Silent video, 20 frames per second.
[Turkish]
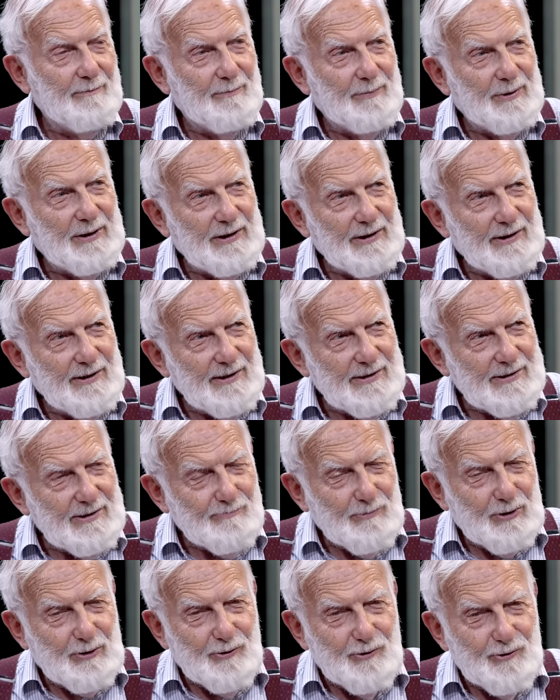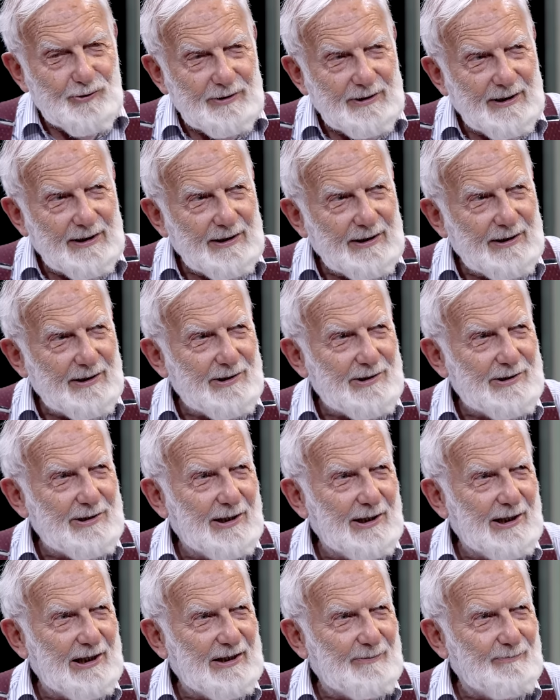perhiz menüsüne irca
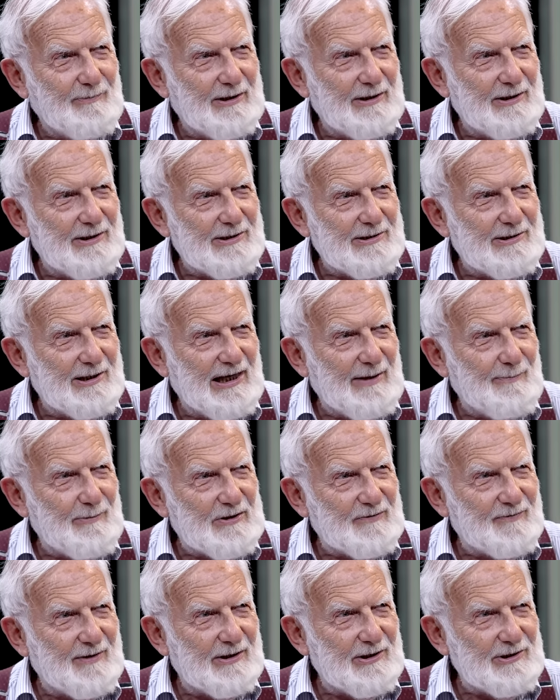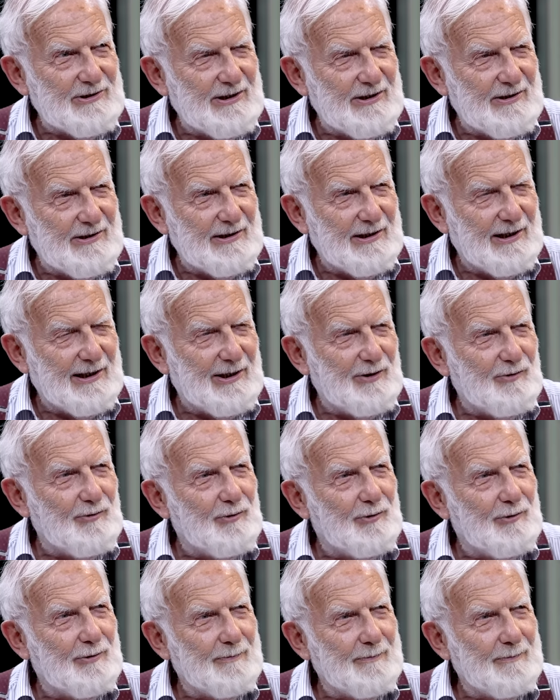etme isteğimiz var. İşte riya o.